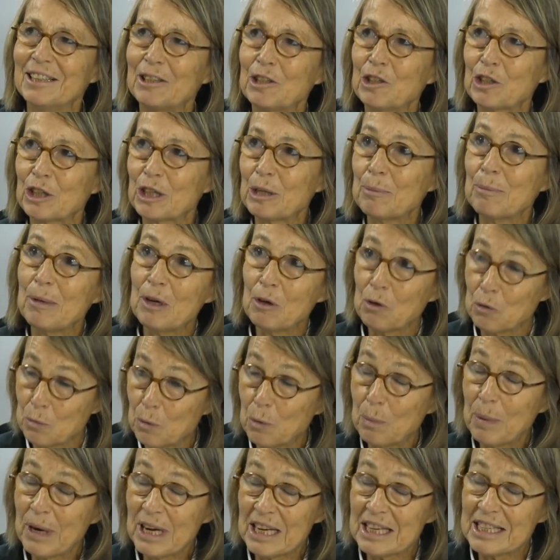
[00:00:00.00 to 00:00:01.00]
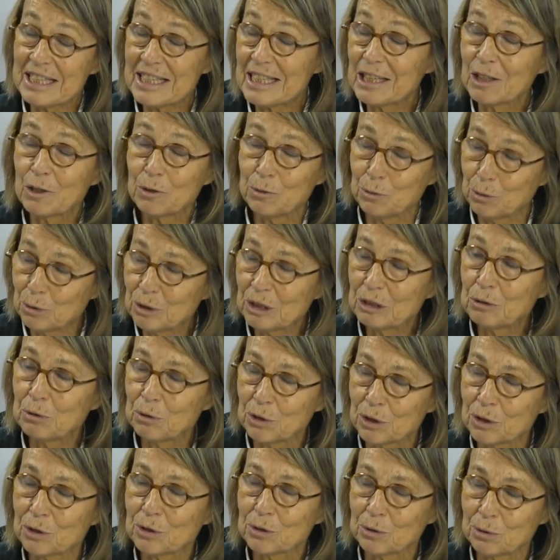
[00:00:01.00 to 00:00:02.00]
euh, qui malheureusement pas assez connue, qui est
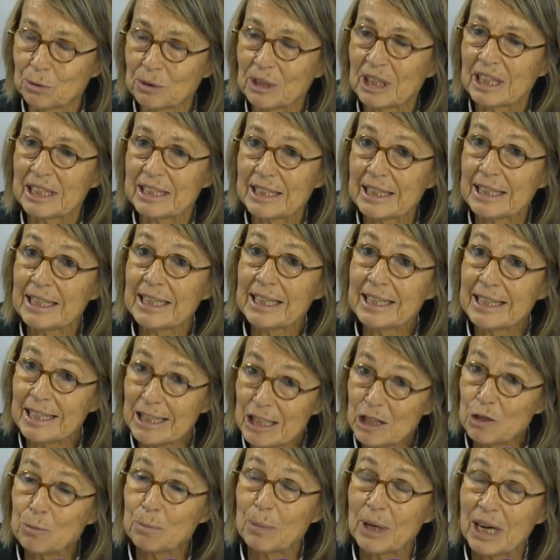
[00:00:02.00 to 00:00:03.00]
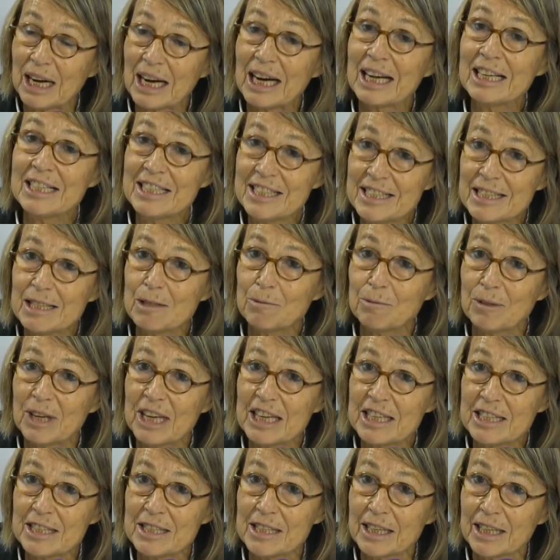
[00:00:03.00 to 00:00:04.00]
une chanson qui a été écrite par Anne
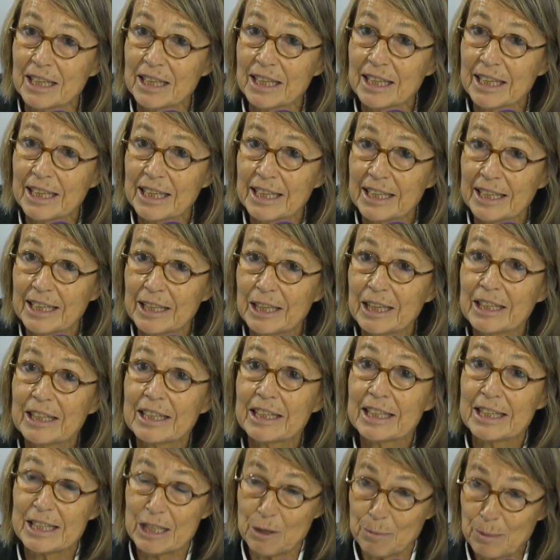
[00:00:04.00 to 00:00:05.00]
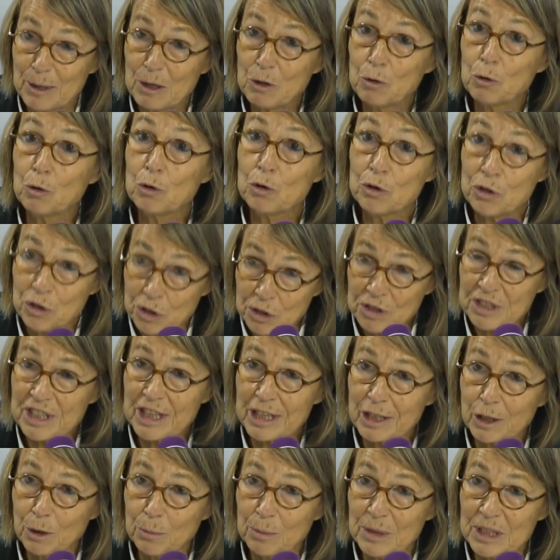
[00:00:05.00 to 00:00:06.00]
Sylvestre, qui s'appelle Une
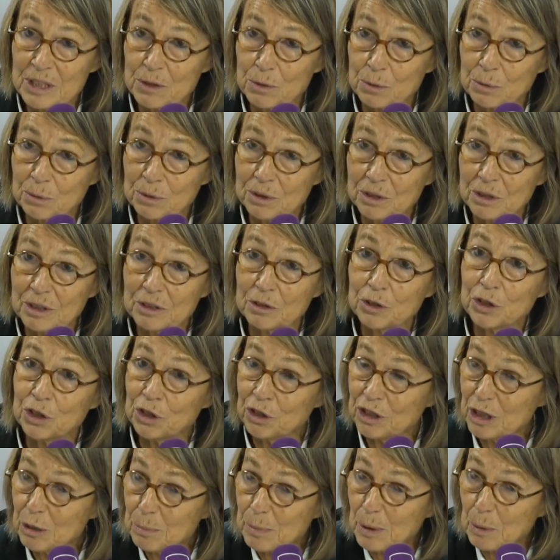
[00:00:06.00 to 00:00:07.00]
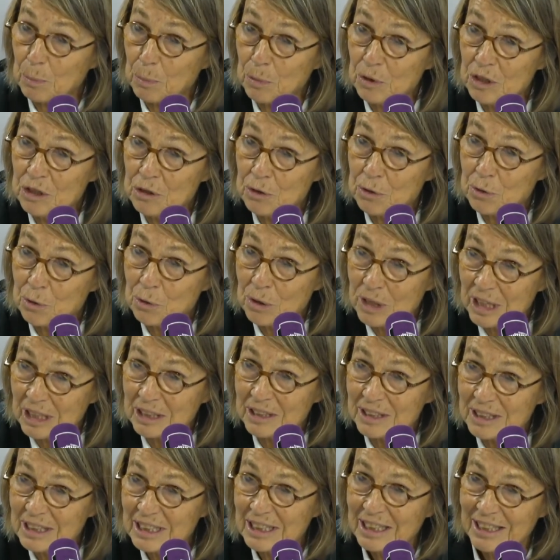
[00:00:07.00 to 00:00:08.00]
sorcière comme les autres, chantée par Pauline
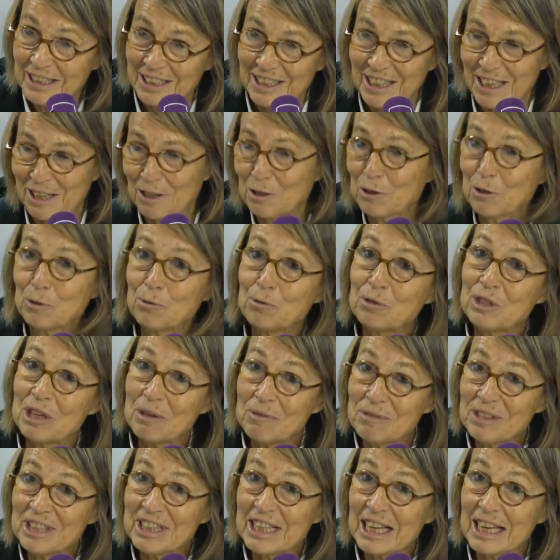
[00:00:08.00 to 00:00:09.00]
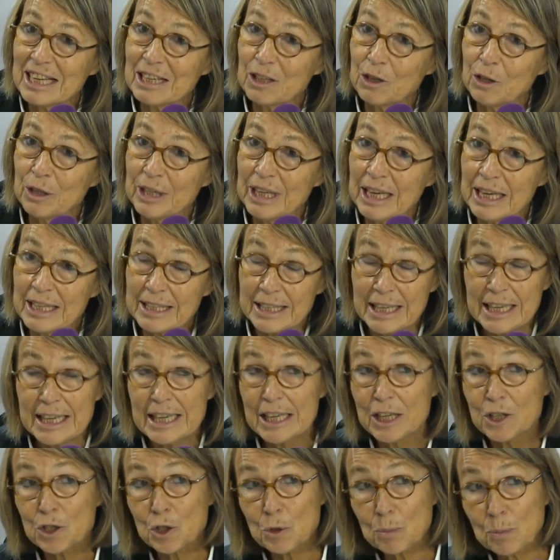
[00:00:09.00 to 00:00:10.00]
Julien. Alors je vous invite à la je connaître. Je ne la connais
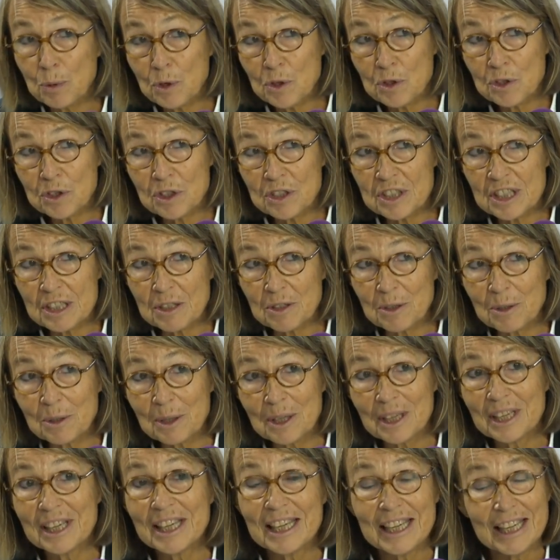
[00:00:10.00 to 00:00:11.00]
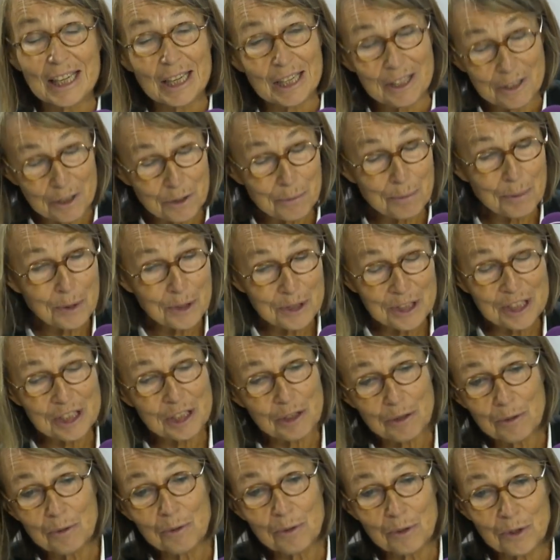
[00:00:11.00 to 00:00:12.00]
pas, je ne peux pas vous la chanter, malheureusement. Je pense que
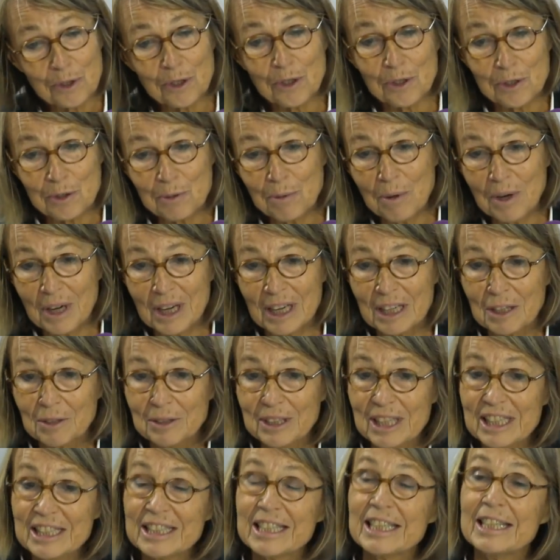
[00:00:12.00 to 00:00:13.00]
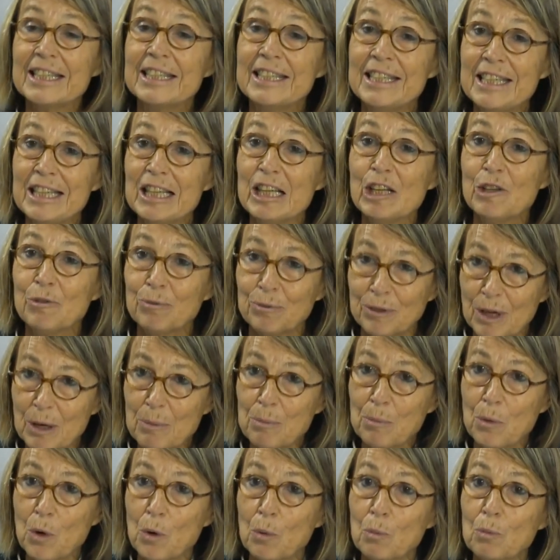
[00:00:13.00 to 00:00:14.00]
c'est une chanson à connaître qui dit les
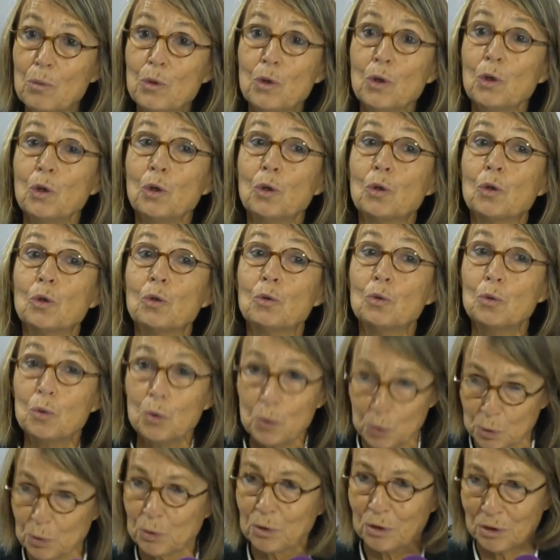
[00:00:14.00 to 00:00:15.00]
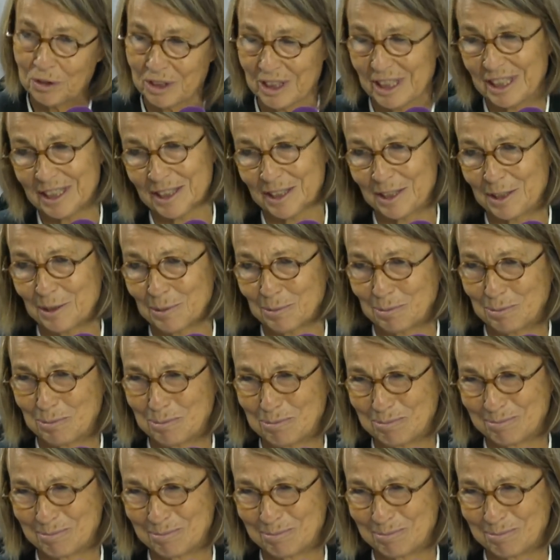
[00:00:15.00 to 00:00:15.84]
femmes mieux que tout autre texte.